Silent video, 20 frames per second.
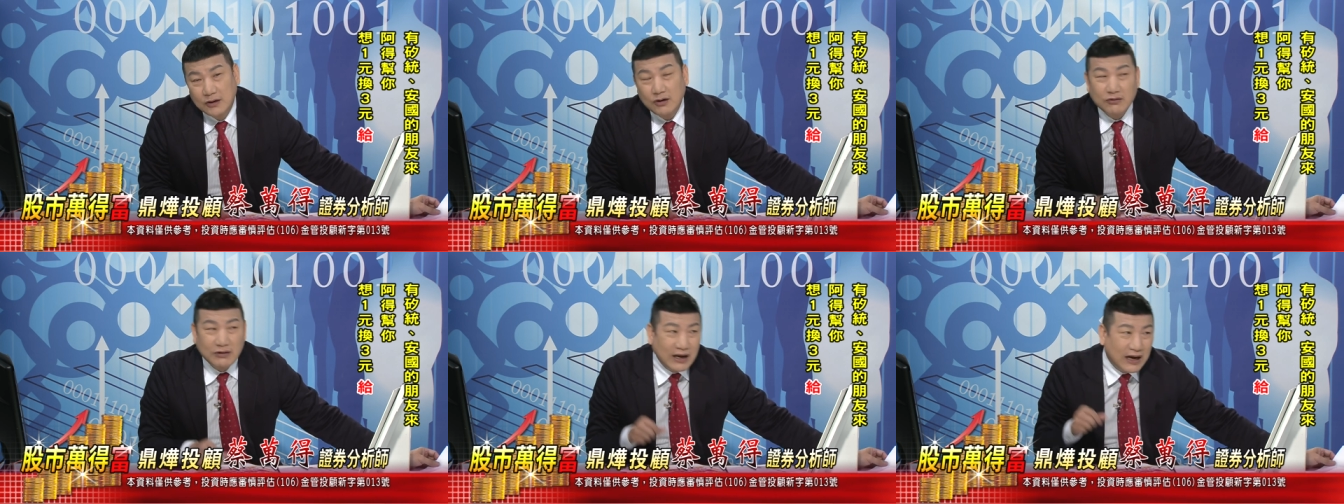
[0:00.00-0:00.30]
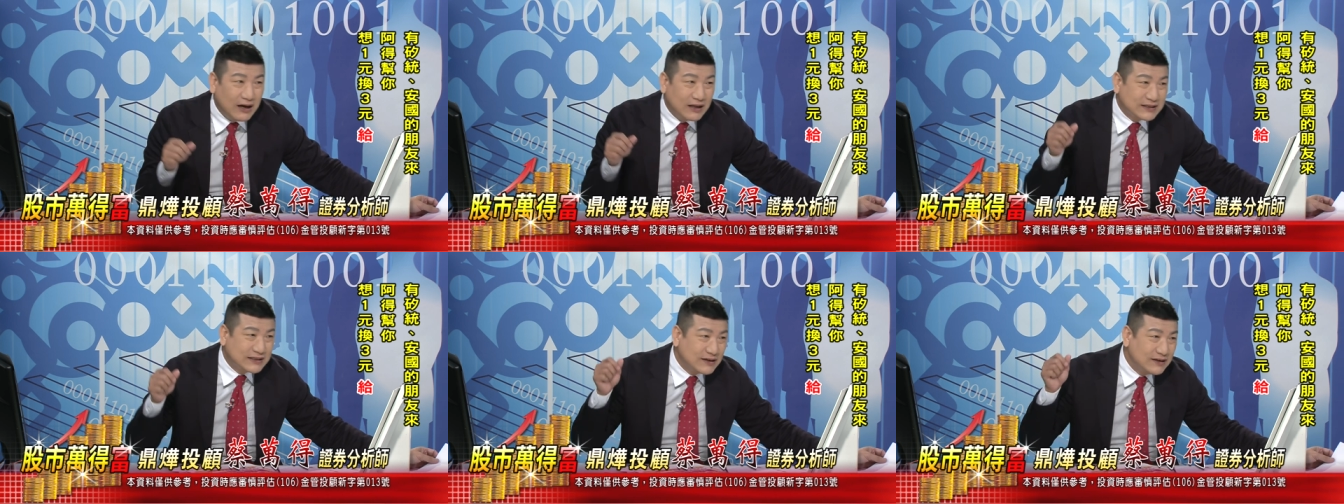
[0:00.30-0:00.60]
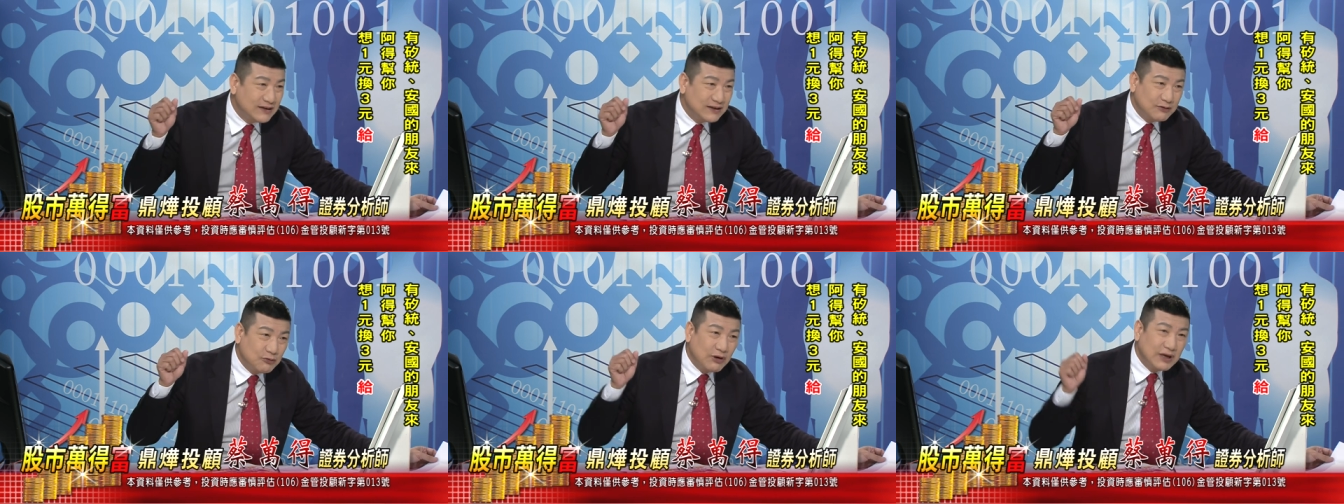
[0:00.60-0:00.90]
用阿
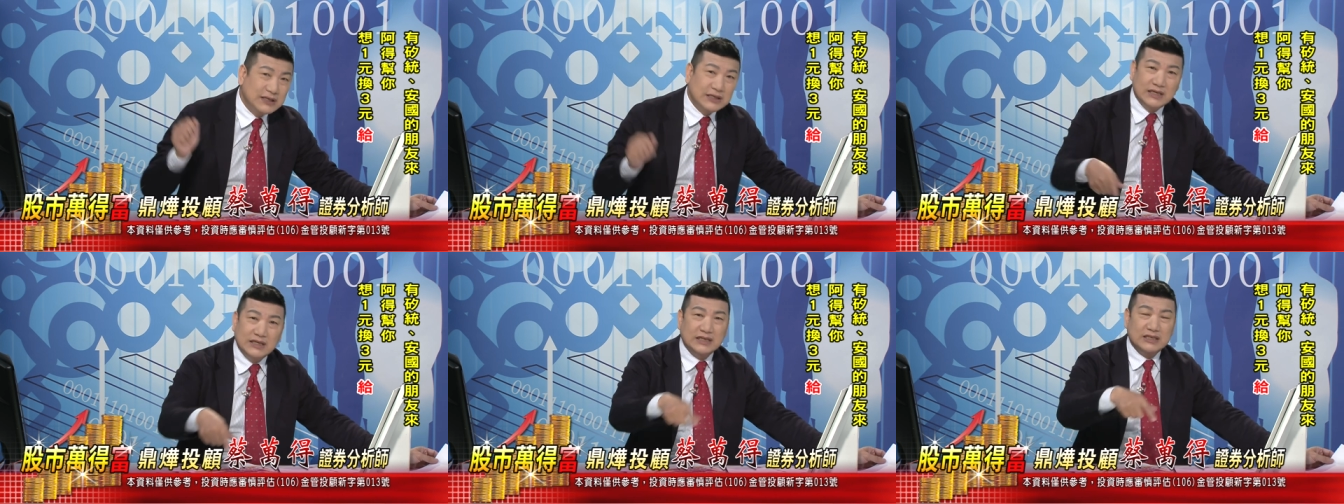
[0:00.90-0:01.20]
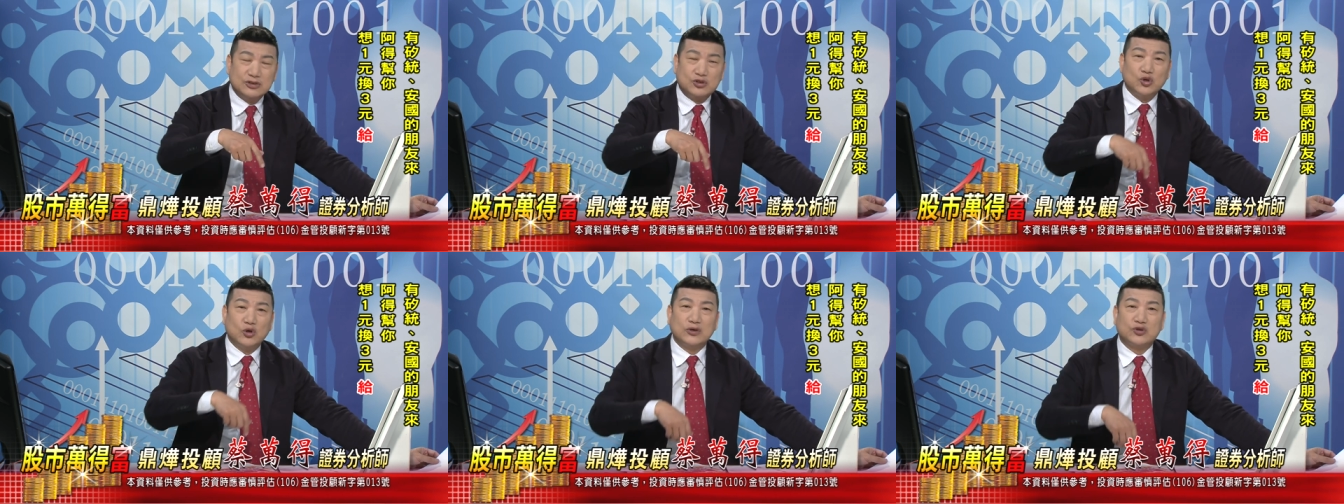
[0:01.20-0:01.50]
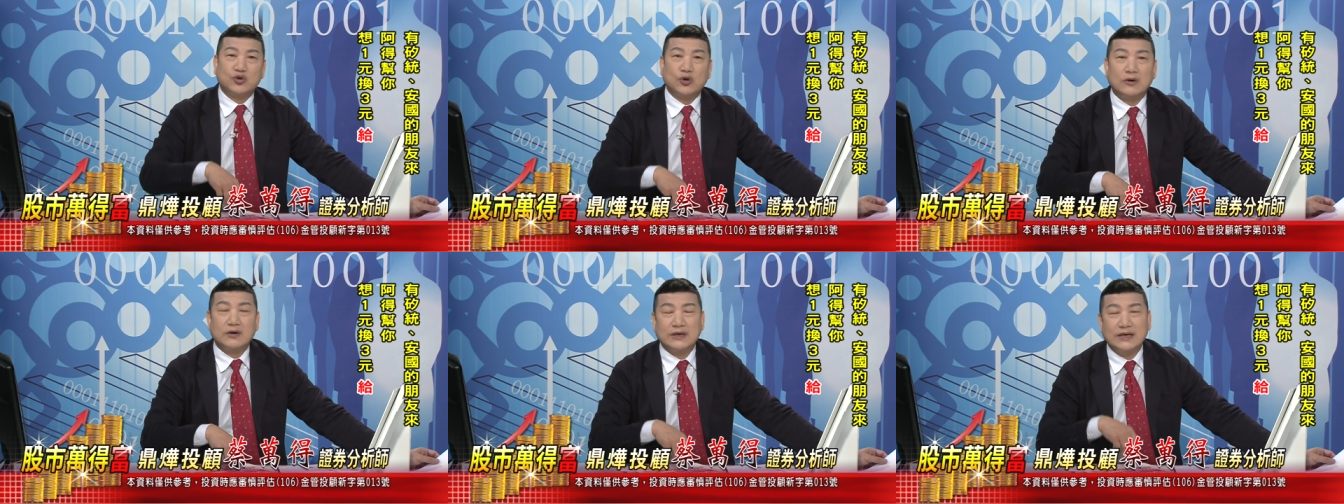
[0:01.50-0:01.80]
德，万一你
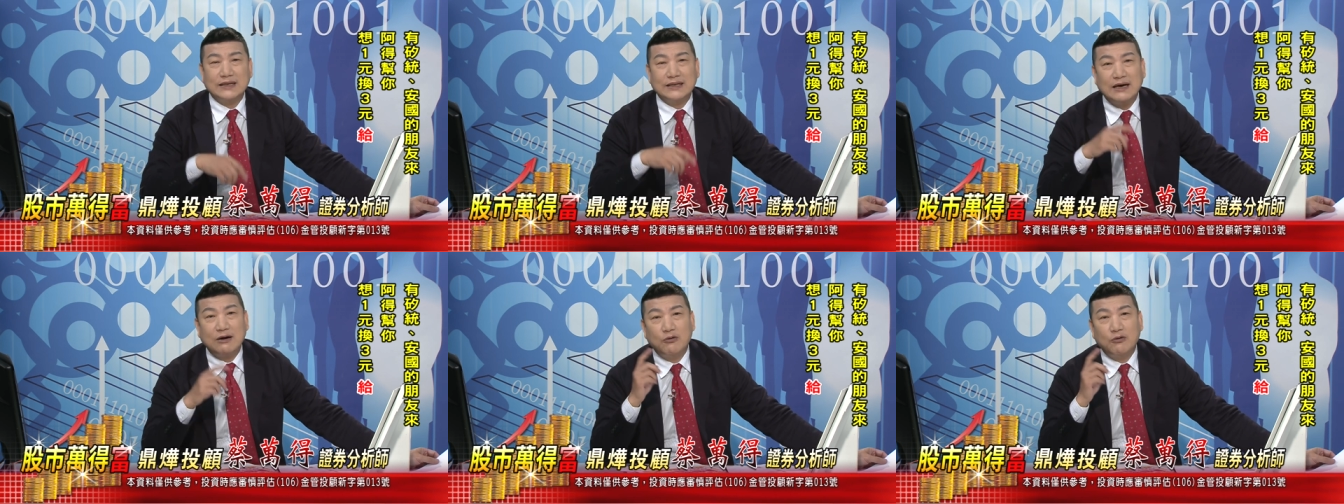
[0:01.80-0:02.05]
说错了，